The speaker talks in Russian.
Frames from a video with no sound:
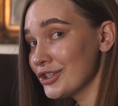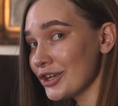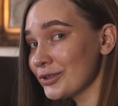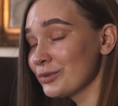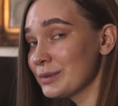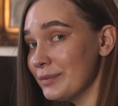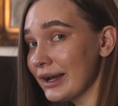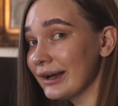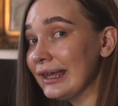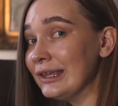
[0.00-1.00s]
Жажда
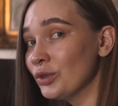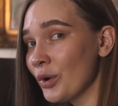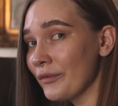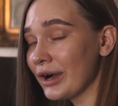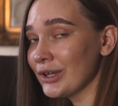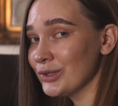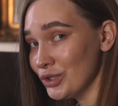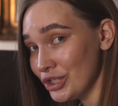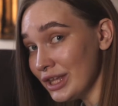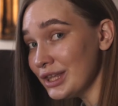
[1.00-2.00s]
успеха и новых
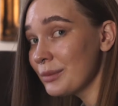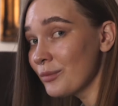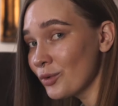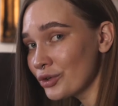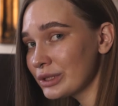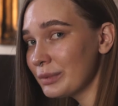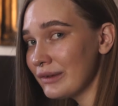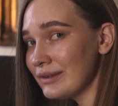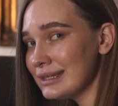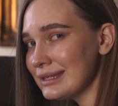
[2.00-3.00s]
ощущений может
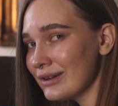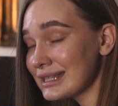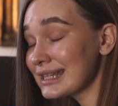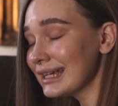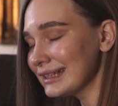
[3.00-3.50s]
привести вас к